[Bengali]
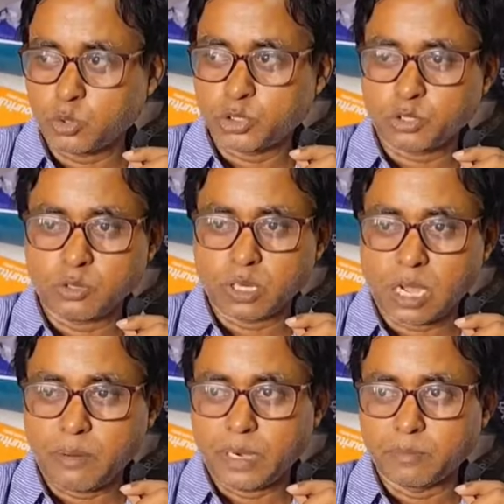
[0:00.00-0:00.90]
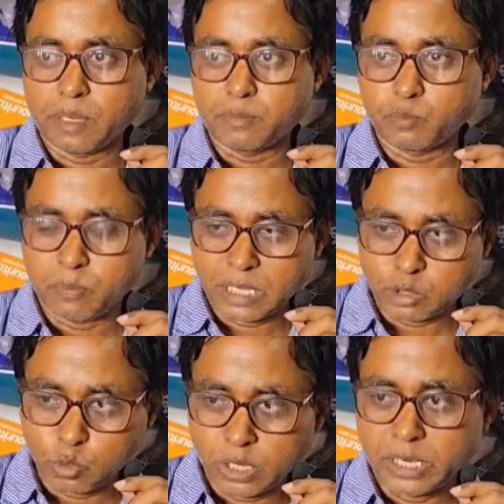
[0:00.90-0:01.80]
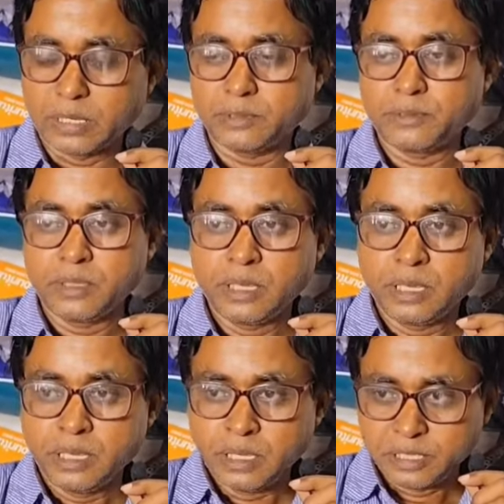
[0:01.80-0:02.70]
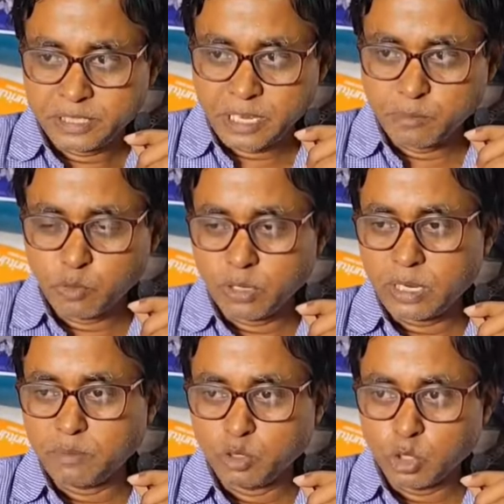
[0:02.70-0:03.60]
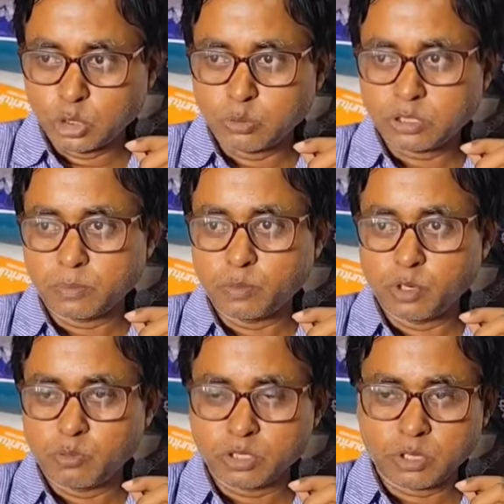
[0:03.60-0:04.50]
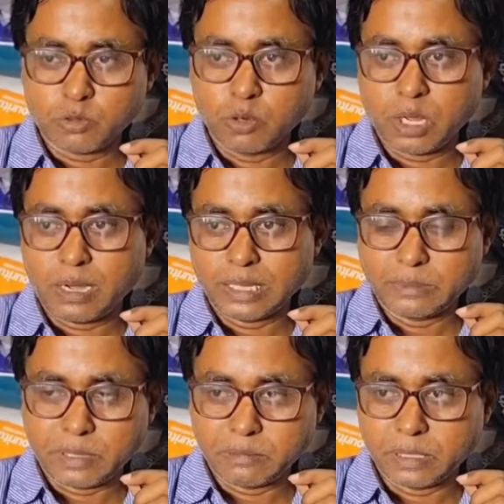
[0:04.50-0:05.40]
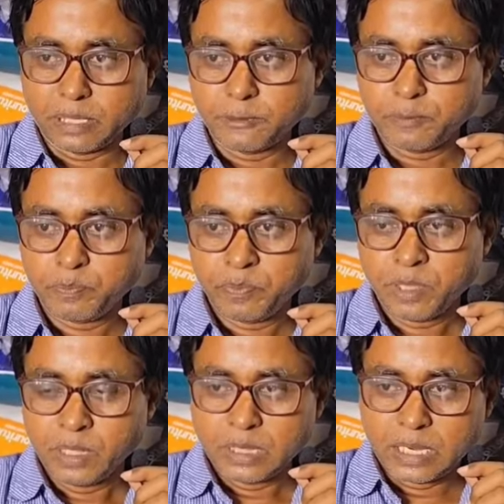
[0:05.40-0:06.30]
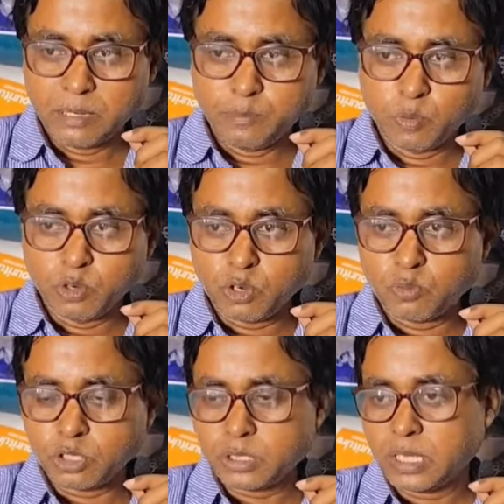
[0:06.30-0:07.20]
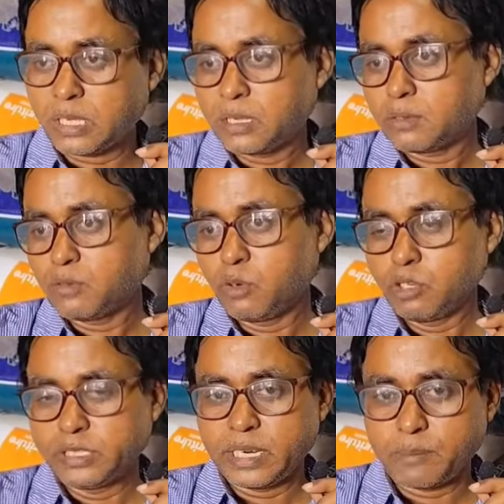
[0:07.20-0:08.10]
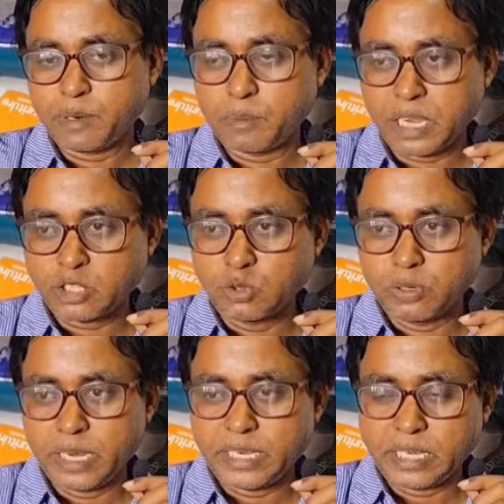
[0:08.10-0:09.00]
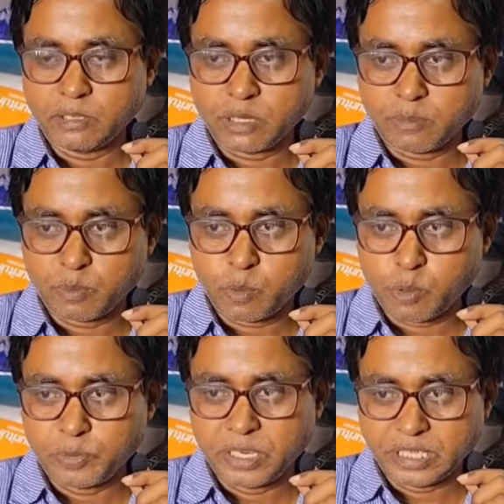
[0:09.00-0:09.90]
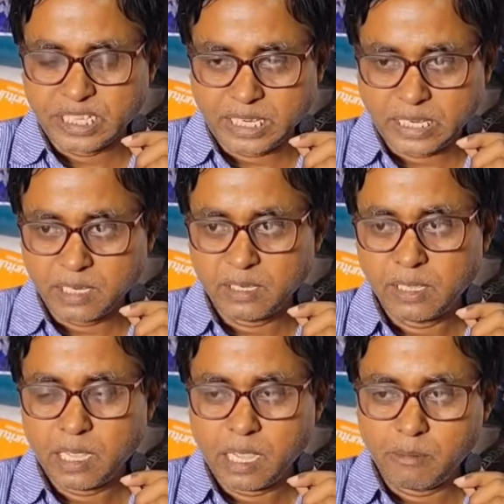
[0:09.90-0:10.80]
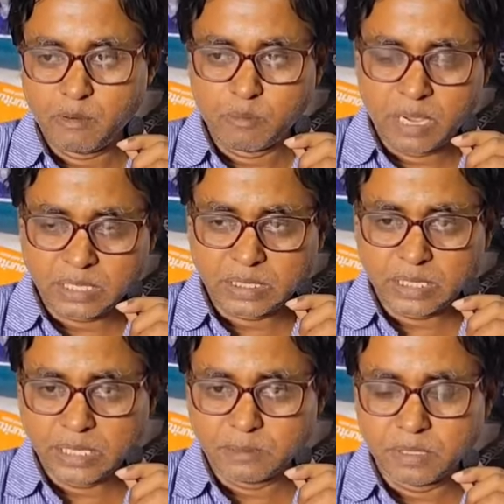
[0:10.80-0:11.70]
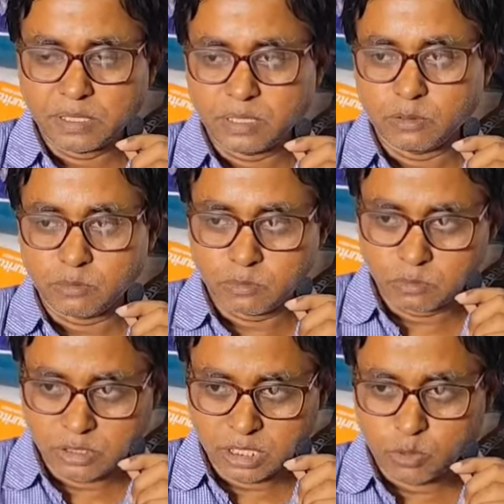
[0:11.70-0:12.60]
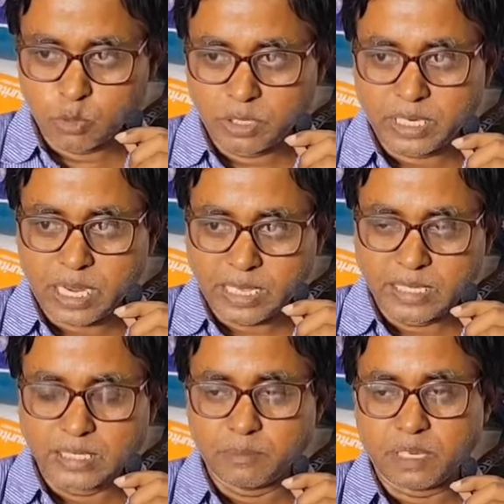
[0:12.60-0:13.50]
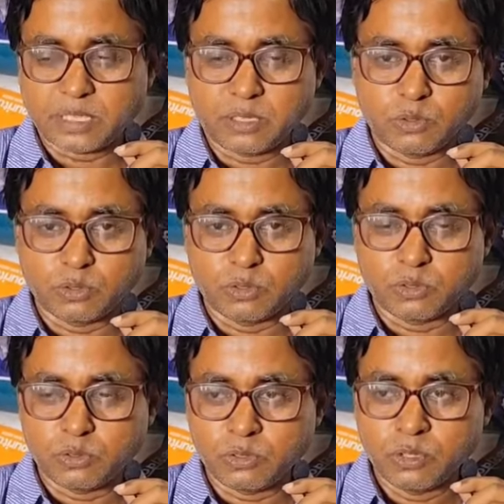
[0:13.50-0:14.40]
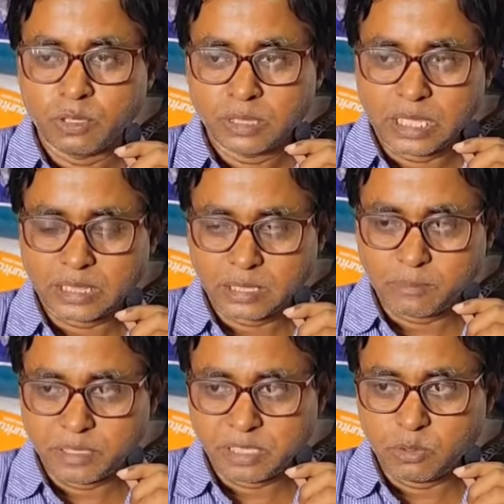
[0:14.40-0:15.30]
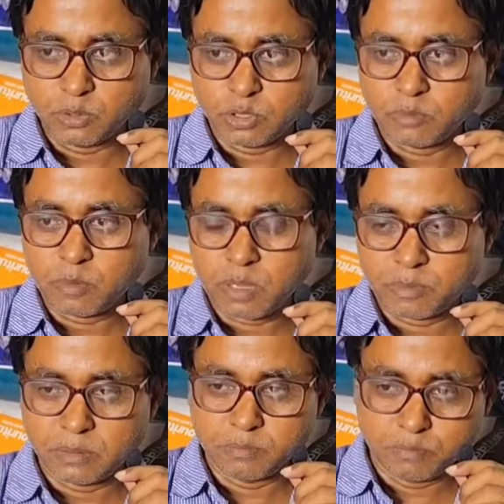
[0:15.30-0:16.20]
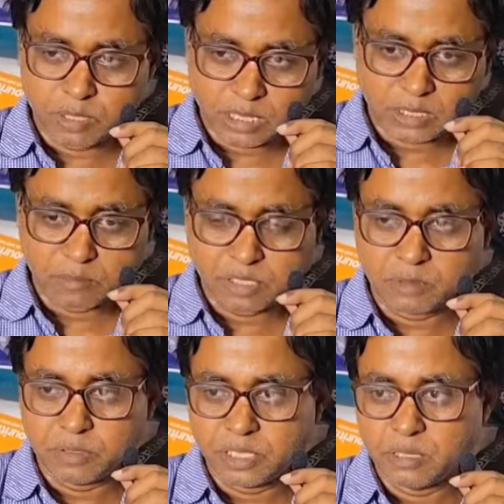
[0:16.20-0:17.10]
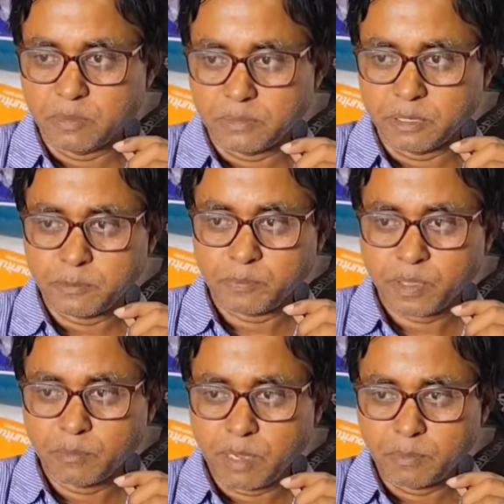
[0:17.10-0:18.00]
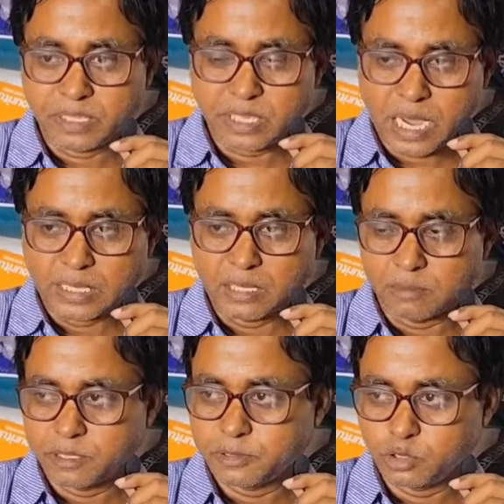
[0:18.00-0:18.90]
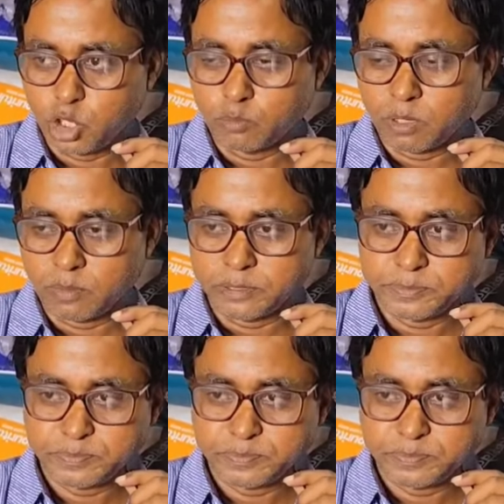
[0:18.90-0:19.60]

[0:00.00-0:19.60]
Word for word: সর্ষে খোল খাওয়ান বা মাল তোলেন সেই পুকুরে আপনি দশ বস্তা পনেরো বস্তা খোল খাওয়াতে পারবেন না তাহলে এই পনেরো বস্তা খোল যে আপনার বাঁচলো এটাই হচ্ছে আপনার প্রফিটের জায়গা এবং মাছটা দেখবেন যে যে খোলটা খাইয়ে যে মাছটা ওজন হতো তার থেকে বেশি ওজন হবে বা তার থেকে বেশি বৃদ্ধি পাবে বা বেশি আয় দেবে জন্মাবে